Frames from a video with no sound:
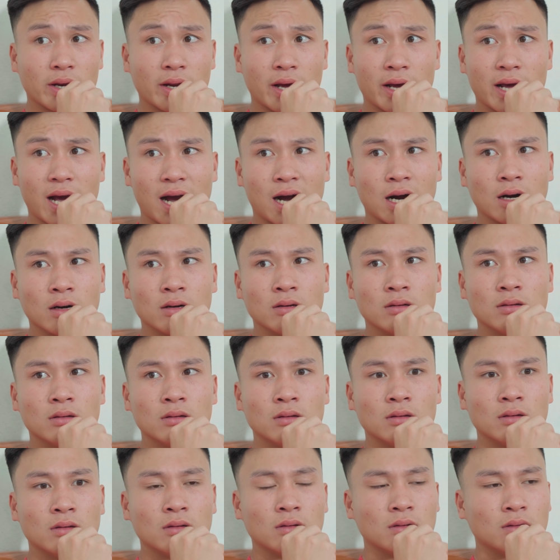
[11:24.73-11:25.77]
chuyện đấy à
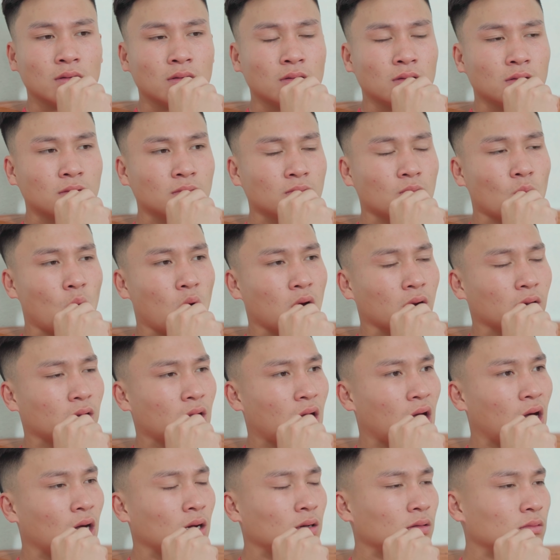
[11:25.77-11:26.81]
buồn
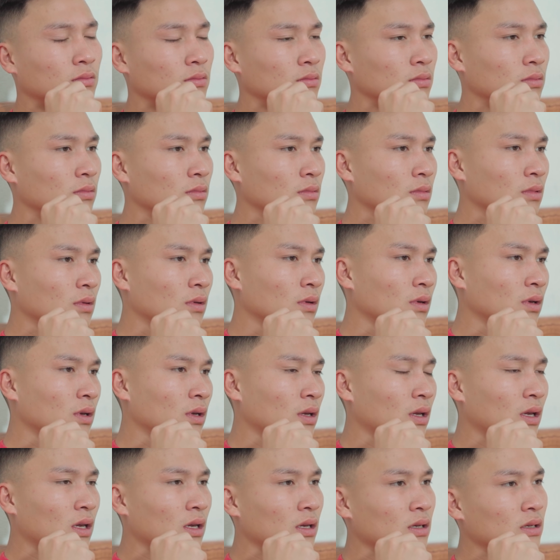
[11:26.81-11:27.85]
nhờ
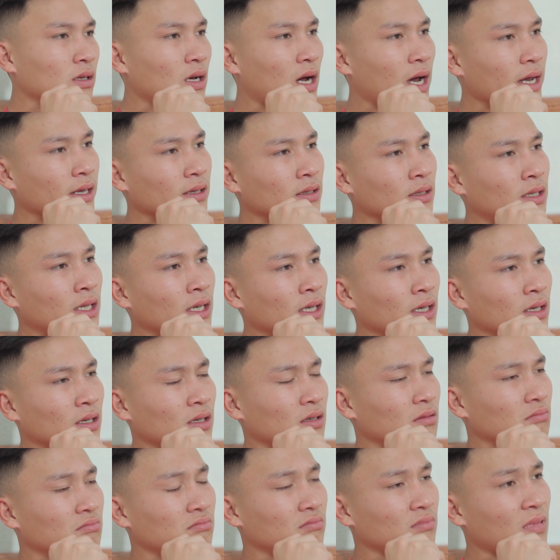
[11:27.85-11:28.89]
anh thì
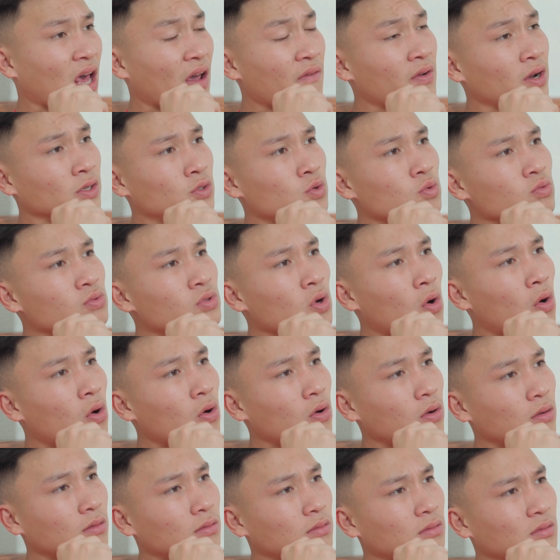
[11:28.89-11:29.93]
lại vừa trúng
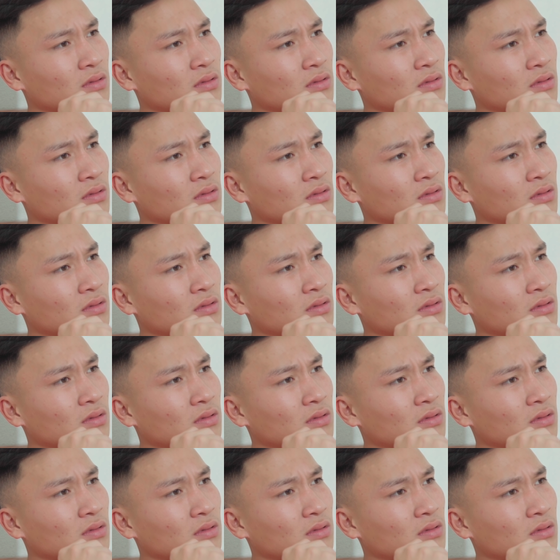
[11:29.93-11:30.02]
số